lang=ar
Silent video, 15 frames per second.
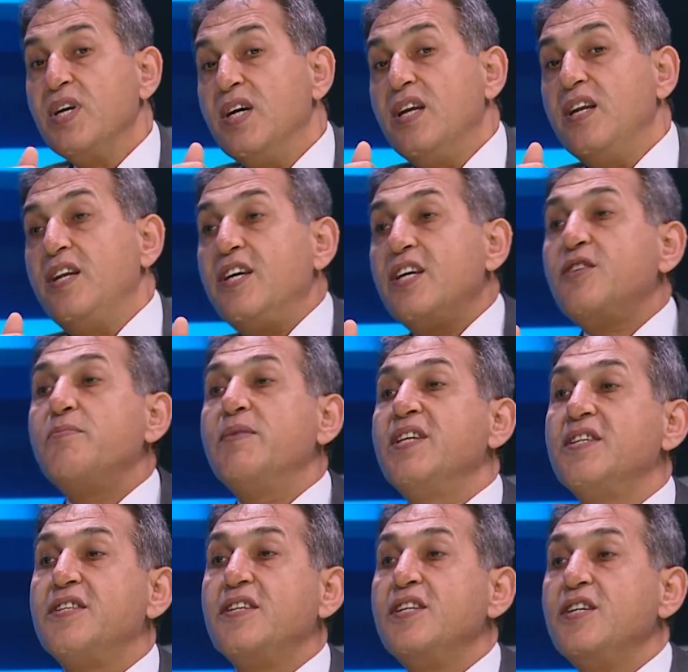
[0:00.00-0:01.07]
ليضمن
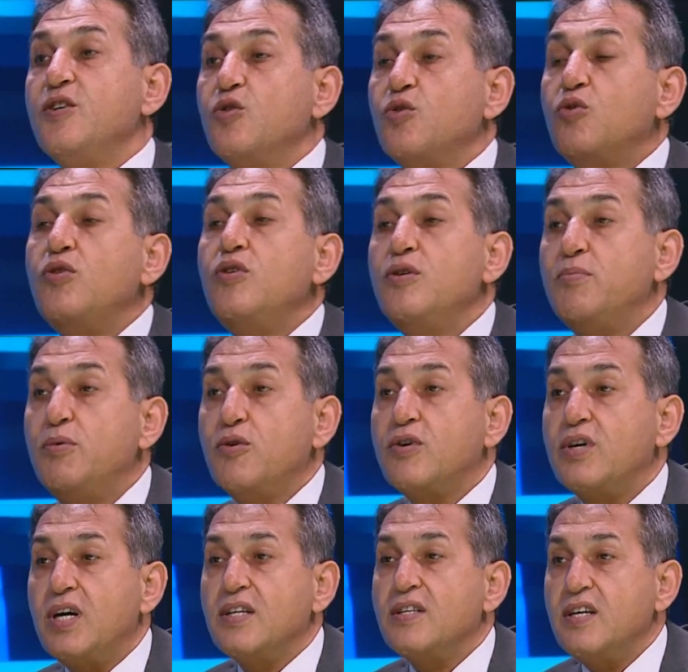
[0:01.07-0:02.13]
نتنياهو كل بلوك
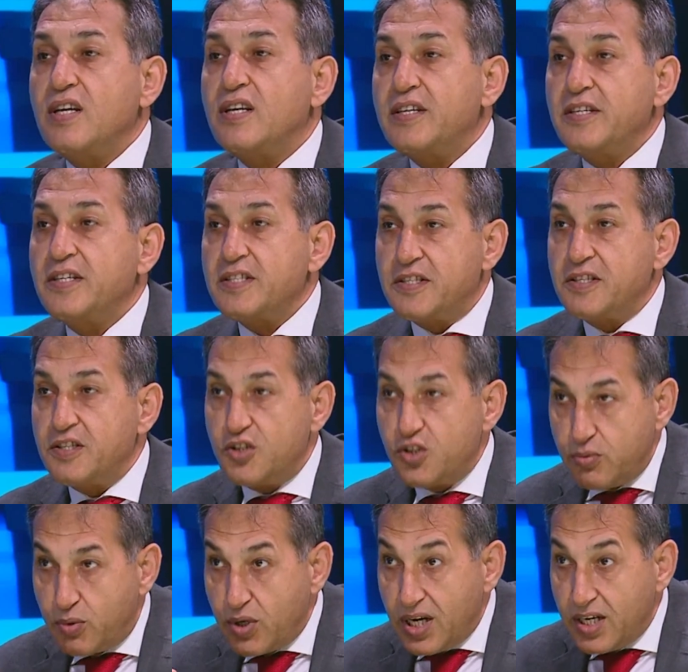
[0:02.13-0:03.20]
اعضاء الكنيسة
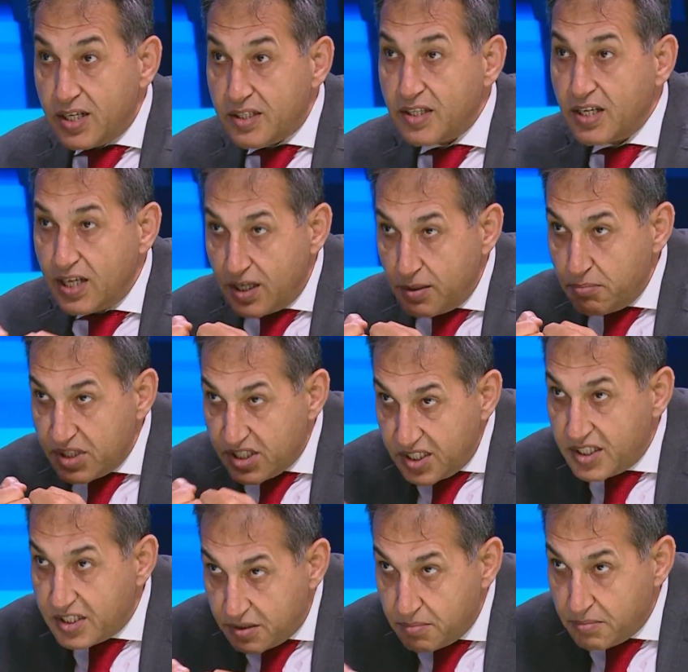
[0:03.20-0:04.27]
تجيب واحد
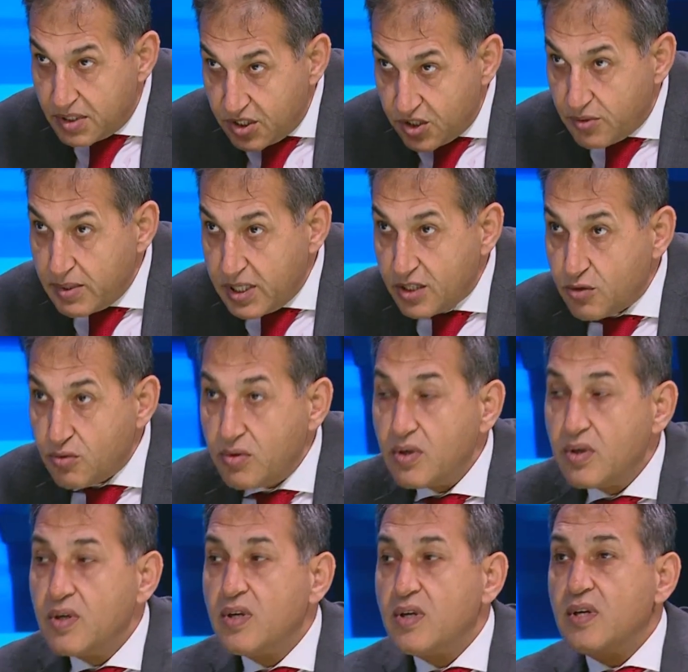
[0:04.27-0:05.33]
متين من جماعته
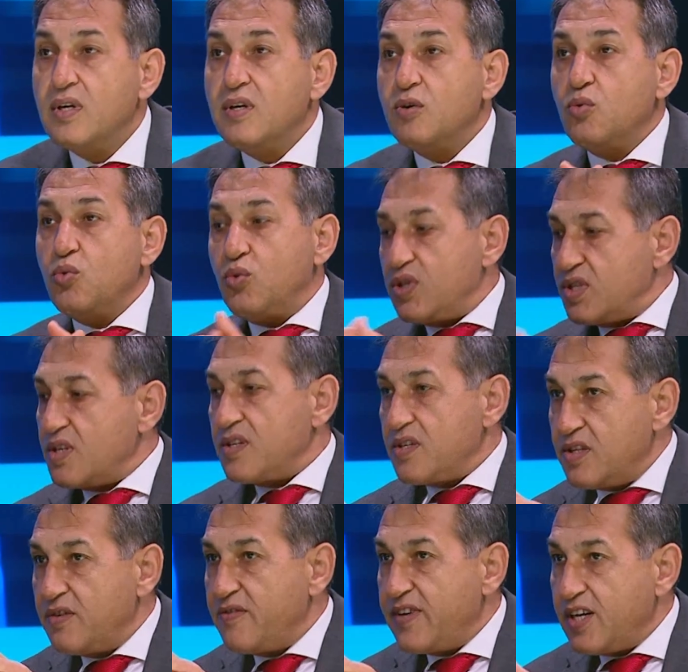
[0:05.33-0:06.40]
ووزاره
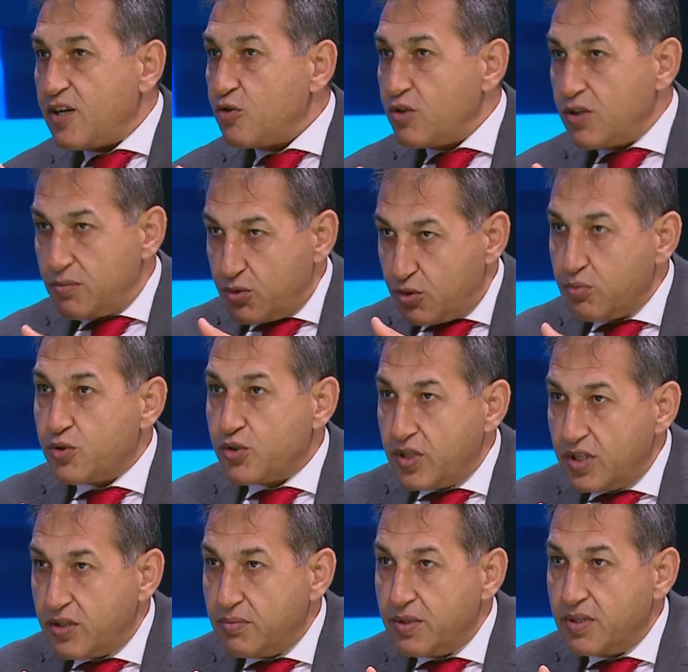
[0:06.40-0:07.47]
الدفاع خذها مش مشكله
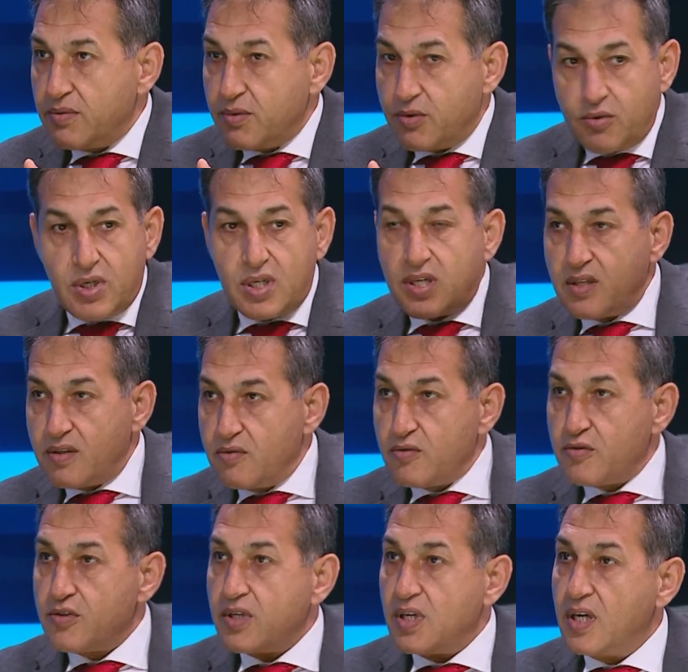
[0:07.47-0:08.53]
كبيره ما هو اخذ
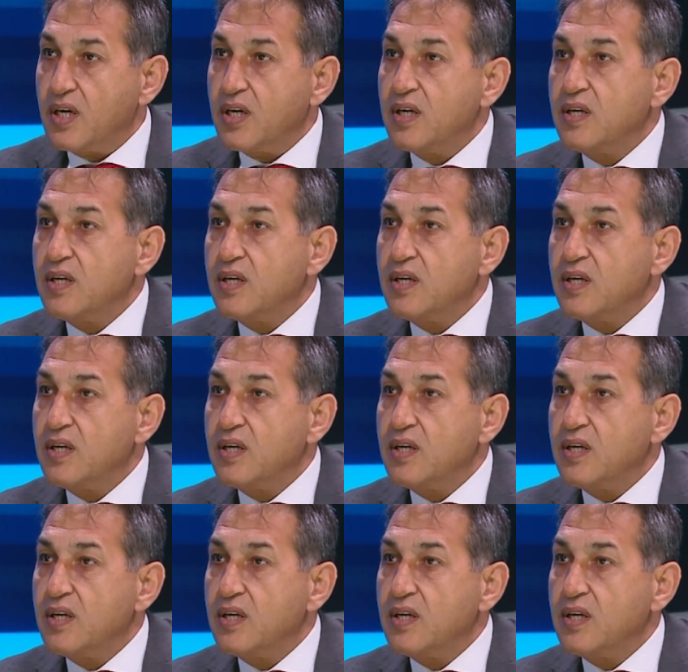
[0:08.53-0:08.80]
نصها